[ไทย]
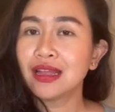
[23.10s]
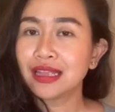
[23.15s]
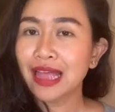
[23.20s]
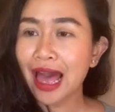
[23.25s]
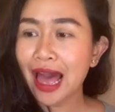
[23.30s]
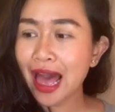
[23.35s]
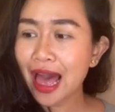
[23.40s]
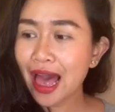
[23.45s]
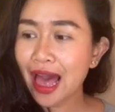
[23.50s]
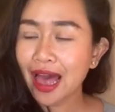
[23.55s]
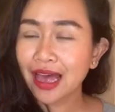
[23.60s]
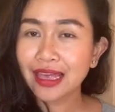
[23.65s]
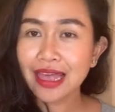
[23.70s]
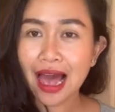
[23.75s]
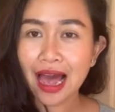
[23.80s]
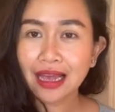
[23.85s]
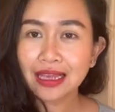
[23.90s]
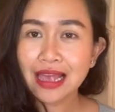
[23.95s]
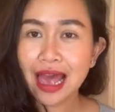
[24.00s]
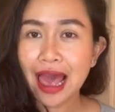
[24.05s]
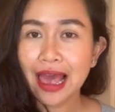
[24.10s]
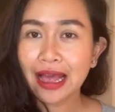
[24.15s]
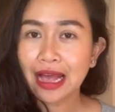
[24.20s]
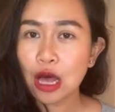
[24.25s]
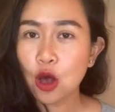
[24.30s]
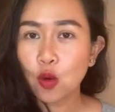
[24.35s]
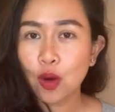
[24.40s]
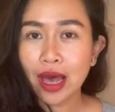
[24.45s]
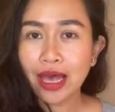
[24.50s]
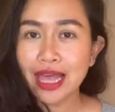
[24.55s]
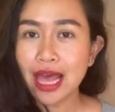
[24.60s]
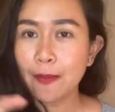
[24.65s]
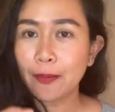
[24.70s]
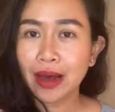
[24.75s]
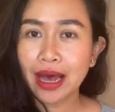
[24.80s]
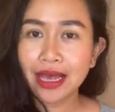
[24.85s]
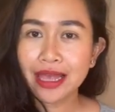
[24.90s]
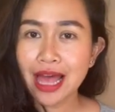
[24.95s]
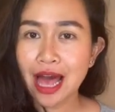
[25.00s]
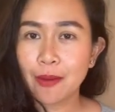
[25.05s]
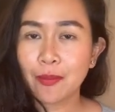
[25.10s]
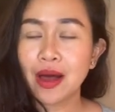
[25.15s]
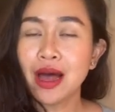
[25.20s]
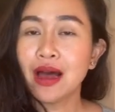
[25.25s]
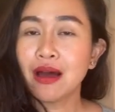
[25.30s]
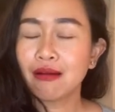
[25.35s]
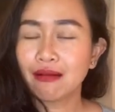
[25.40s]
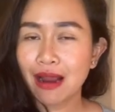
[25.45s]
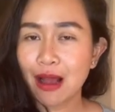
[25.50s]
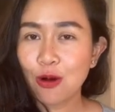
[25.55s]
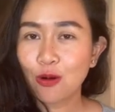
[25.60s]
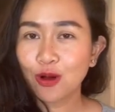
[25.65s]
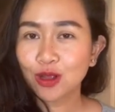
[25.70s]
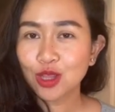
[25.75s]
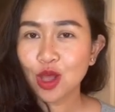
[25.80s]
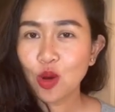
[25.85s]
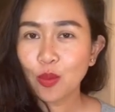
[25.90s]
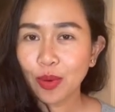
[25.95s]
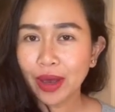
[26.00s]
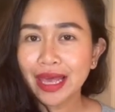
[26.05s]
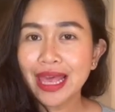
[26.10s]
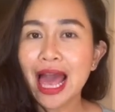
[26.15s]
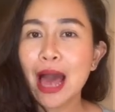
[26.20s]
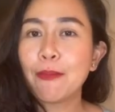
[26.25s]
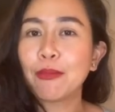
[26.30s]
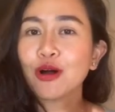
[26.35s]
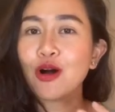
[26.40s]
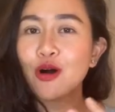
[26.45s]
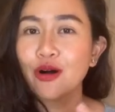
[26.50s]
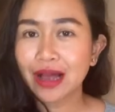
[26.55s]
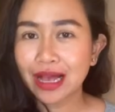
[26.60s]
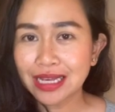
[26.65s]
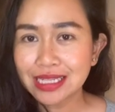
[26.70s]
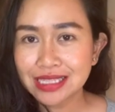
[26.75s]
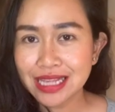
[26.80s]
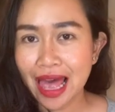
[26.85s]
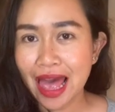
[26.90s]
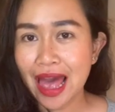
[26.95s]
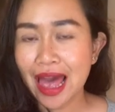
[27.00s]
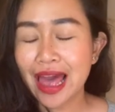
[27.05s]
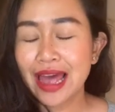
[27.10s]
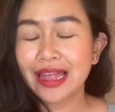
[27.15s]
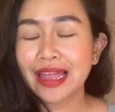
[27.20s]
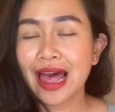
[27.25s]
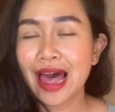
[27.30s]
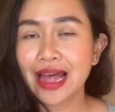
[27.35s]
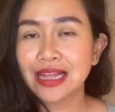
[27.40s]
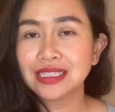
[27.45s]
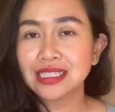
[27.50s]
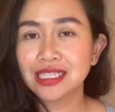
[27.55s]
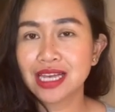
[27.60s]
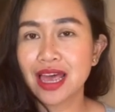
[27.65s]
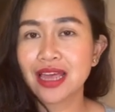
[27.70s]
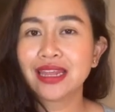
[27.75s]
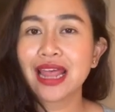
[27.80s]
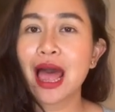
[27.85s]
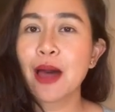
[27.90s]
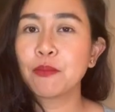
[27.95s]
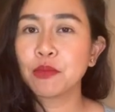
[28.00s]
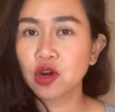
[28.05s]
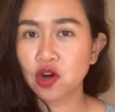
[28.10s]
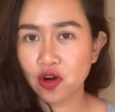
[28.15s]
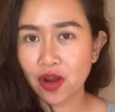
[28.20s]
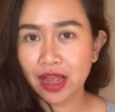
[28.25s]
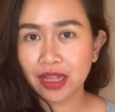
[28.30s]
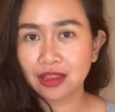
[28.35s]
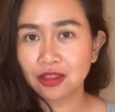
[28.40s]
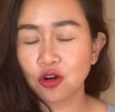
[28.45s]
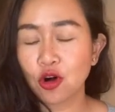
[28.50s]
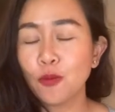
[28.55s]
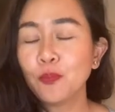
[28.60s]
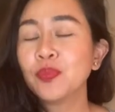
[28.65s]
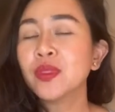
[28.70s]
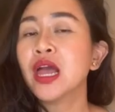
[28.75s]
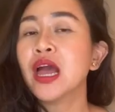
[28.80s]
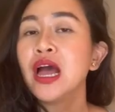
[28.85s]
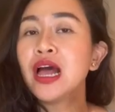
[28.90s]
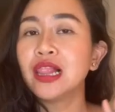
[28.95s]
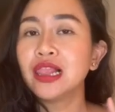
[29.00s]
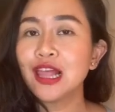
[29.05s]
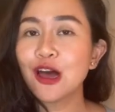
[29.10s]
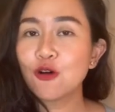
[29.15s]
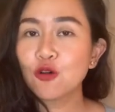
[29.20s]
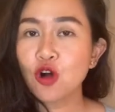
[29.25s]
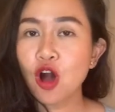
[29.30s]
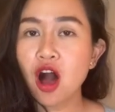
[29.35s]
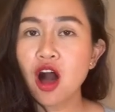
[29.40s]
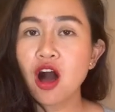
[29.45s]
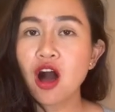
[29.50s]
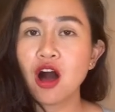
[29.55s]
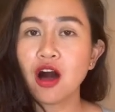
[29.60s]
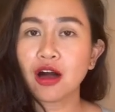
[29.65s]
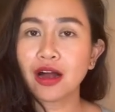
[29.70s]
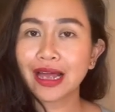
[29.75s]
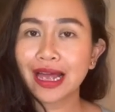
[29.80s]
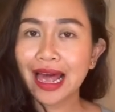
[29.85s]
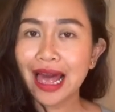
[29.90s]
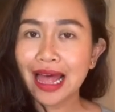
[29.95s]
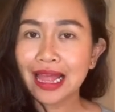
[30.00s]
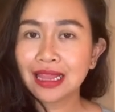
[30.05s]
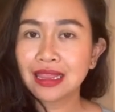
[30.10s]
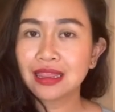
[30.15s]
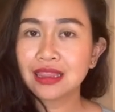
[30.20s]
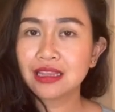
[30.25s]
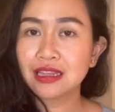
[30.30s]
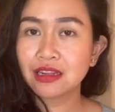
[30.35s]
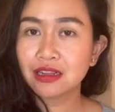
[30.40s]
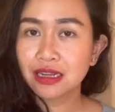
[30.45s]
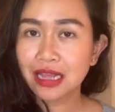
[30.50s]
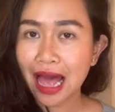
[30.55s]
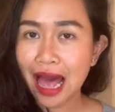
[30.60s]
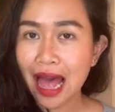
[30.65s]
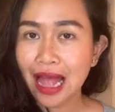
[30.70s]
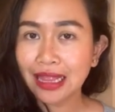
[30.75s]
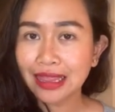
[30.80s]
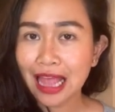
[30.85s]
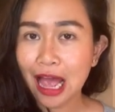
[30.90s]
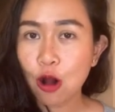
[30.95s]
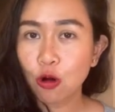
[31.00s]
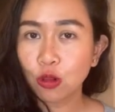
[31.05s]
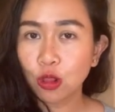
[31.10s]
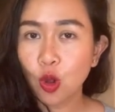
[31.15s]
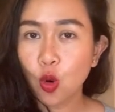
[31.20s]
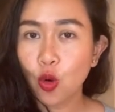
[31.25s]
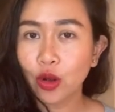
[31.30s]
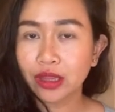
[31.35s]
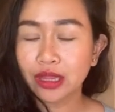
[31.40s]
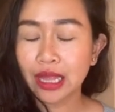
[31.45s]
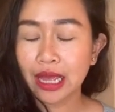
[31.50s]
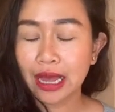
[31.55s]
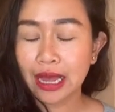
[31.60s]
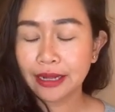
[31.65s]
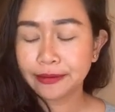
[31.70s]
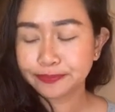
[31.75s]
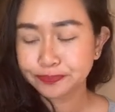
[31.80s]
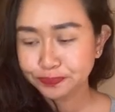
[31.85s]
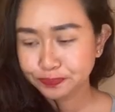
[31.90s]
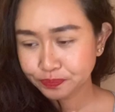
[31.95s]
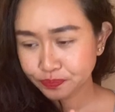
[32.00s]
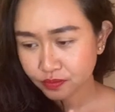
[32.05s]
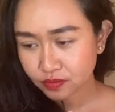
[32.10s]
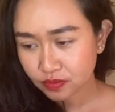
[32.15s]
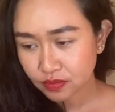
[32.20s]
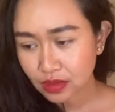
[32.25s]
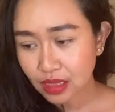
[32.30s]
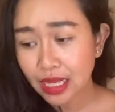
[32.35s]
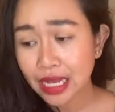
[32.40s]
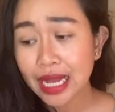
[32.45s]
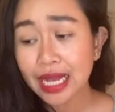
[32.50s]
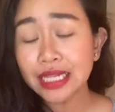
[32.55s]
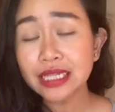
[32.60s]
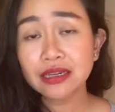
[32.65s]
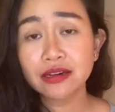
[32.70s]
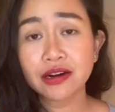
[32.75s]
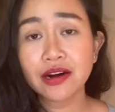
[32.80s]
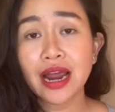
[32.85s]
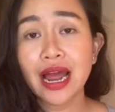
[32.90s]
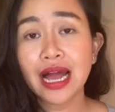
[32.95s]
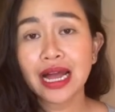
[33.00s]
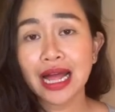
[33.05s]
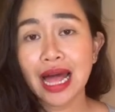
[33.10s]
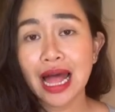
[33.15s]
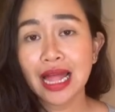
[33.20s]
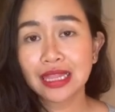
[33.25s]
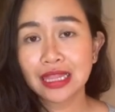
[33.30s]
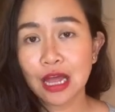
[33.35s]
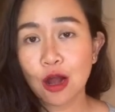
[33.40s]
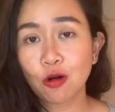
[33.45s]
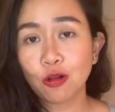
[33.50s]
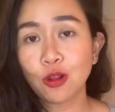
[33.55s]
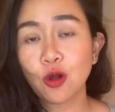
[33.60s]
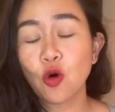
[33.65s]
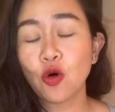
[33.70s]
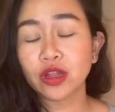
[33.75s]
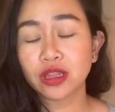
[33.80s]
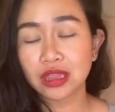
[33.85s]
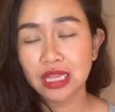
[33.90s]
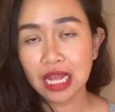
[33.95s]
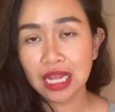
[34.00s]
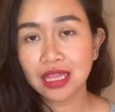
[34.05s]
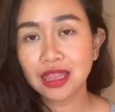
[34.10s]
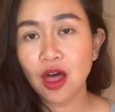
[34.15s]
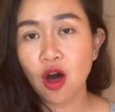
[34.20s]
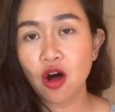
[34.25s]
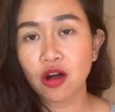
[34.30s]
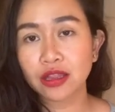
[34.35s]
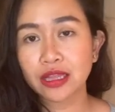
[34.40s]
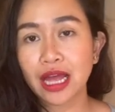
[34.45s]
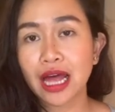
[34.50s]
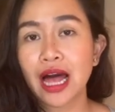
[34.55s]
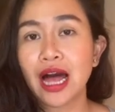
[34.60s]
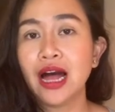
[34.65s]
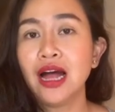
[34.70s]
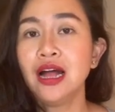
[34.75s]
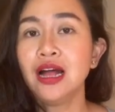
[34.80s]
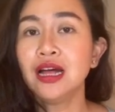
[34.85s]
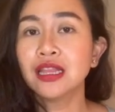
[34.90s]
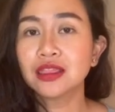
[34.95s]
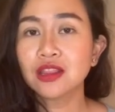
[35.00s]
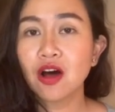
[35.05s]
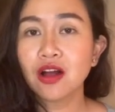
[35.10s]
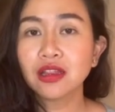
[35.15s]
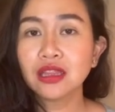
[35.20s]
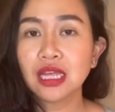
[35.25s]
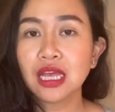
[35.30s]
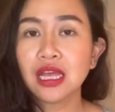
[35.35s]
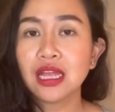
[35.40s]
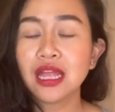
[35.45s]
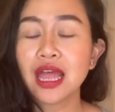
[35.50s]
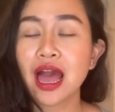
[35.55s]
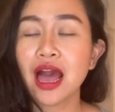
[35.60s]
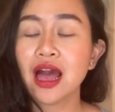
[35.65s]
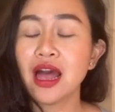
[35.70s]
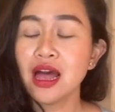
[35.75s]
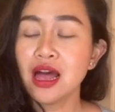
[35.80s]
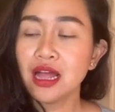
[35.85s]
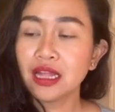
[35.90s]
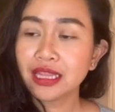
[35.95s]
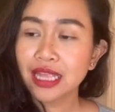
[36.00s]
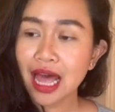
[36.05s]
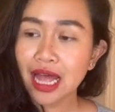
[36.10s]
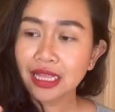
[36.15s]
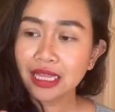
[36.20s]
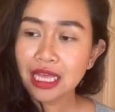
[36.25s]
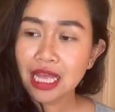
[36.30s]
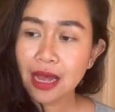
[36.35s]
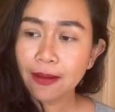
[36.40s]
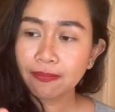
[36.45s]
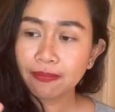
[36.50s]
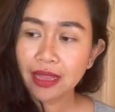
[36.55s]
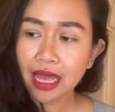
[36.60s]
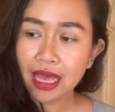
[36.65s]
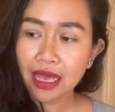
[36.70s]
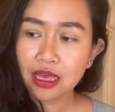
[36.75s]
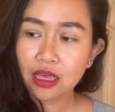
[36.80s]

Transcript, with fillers: ถ้ายักษ์ใหญ่เขาขยับขยับ เราก็ต้องพยายามเกาะกระแสให้ทันจะได้ตามเทรนด์เนาะแล้วก็การการดาวน์โหลดนะคะอัตราการดาวน์โหลด TikTok นะคะ ตอนนี้เนี่ยถ้าเทียบใน